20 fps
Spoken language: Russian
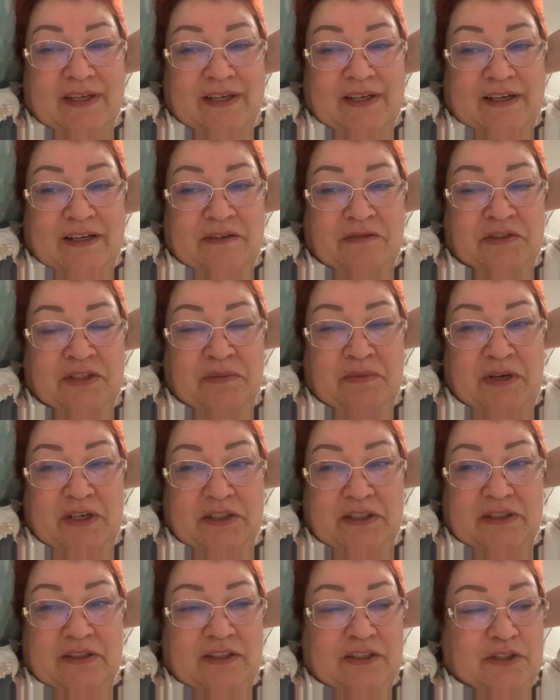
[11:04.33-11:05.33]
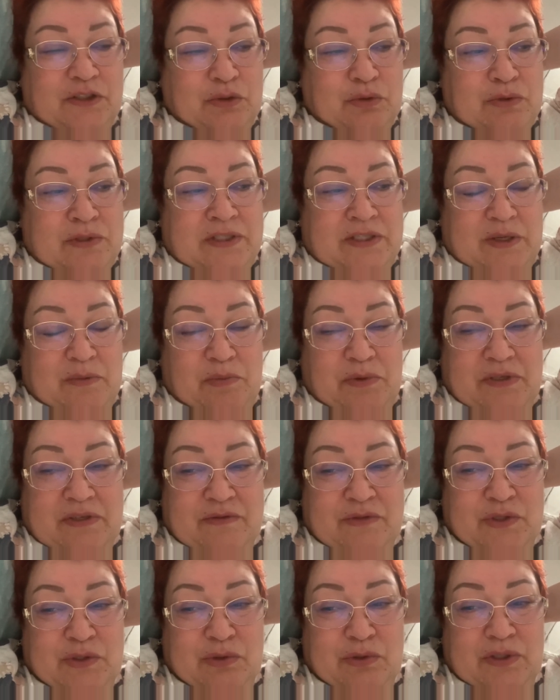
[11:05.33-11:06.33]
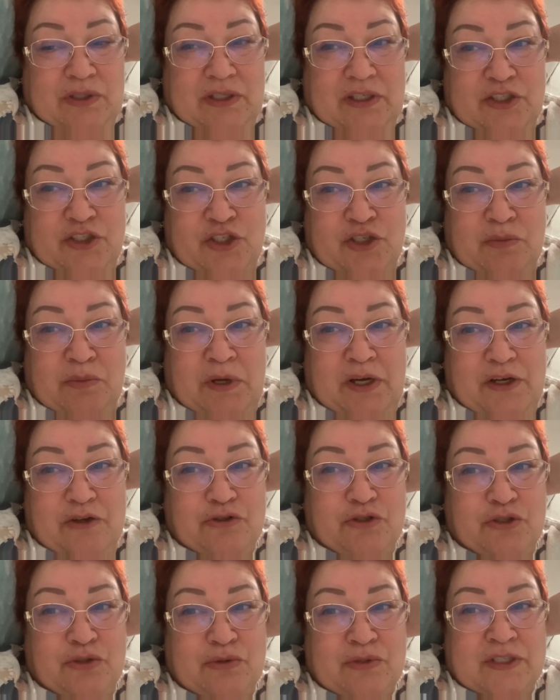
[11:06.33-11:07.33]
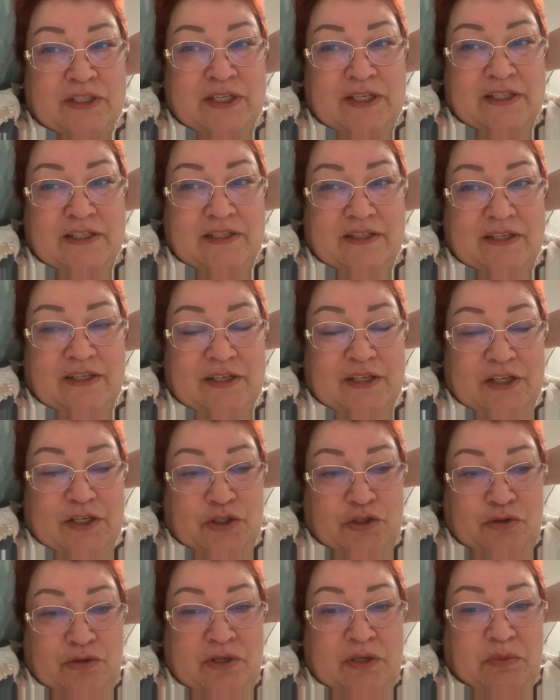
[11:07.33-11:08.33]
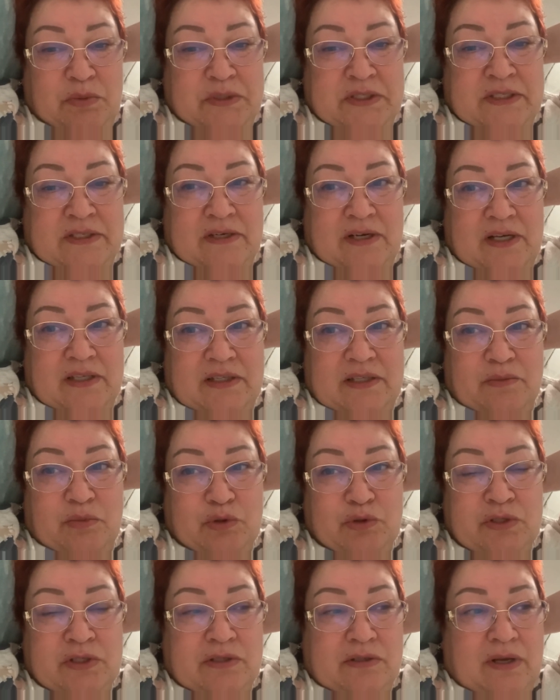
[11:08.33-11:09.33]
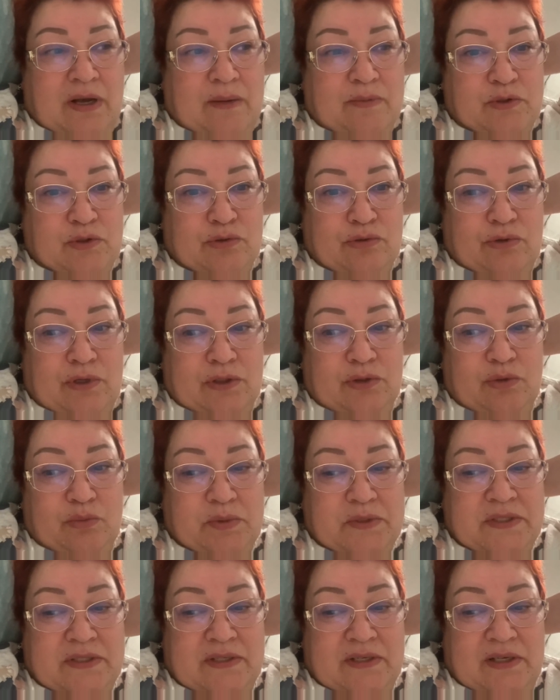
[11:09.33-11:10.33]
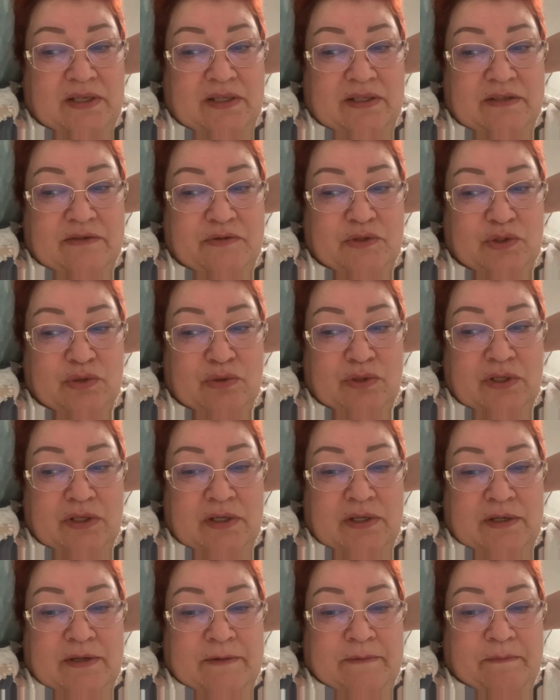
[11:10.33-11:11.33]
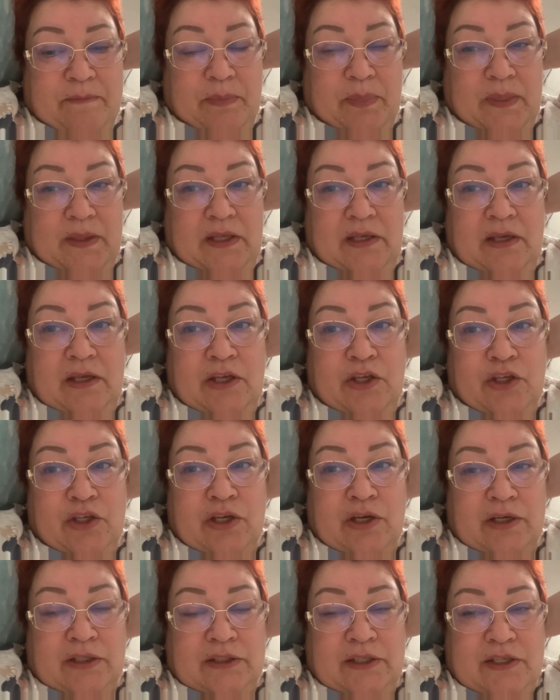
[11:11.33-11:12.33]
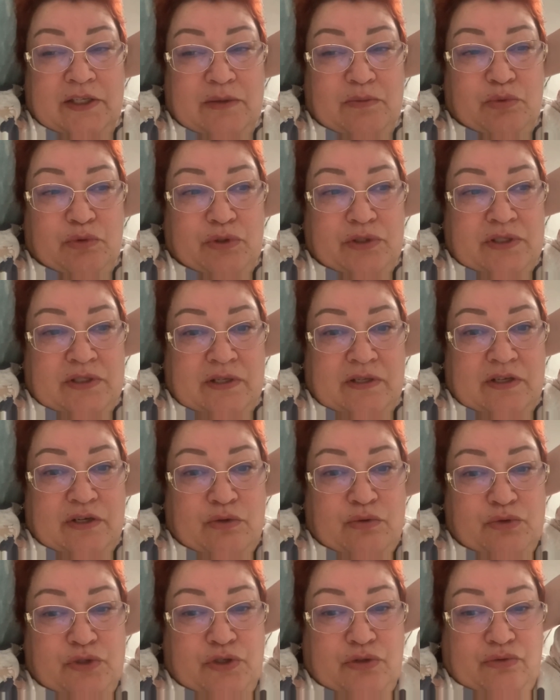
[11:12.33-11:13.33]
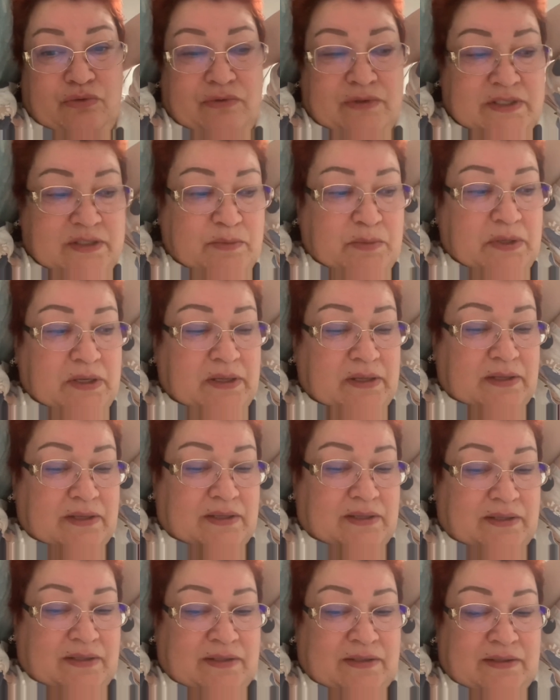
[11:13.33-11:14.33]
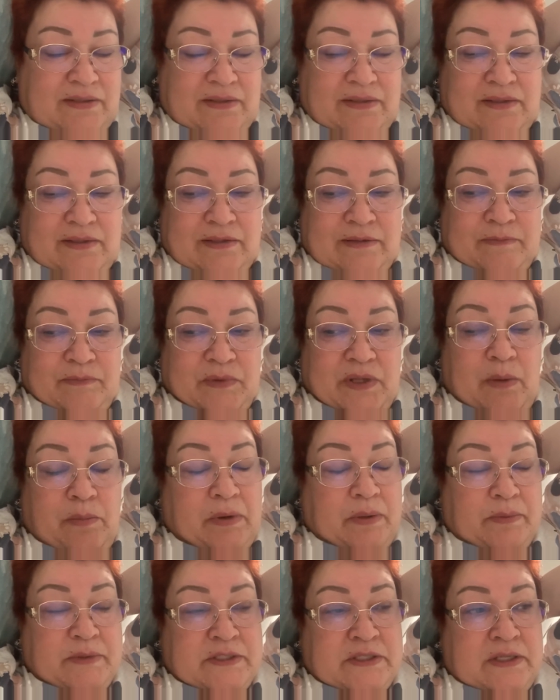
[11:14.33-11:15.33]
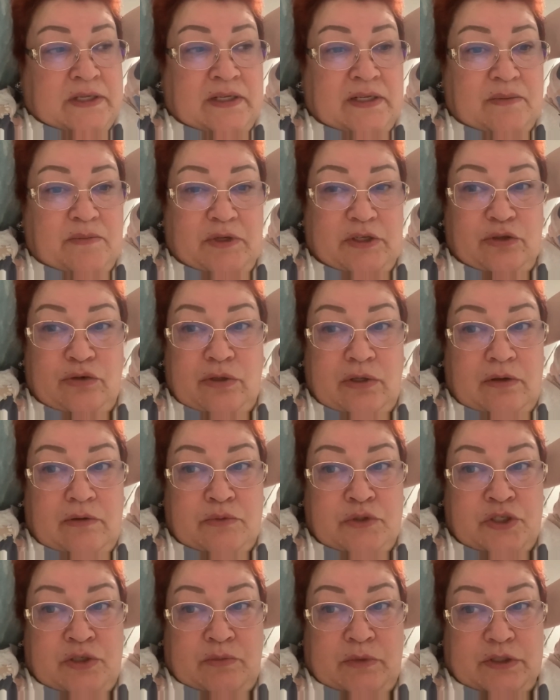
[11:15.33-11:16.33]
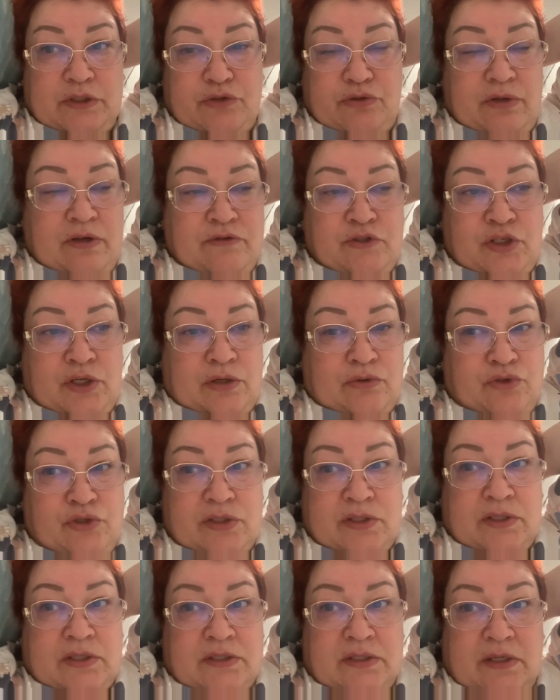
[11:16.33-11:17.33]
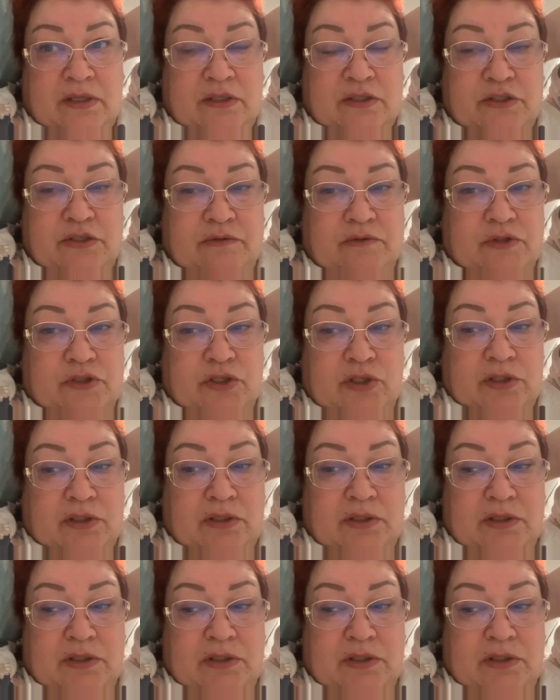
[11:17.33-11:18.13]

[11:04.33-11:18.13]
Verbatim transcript: автоматы до такой степени все это отжимают, что, знаете, чего не постирать-то? Бросил капсулу одну, постирала и все. И никогда не будет целая куча у вас белья. А про постельное белье я вообще молчу. Я вчера уже сказала девочки.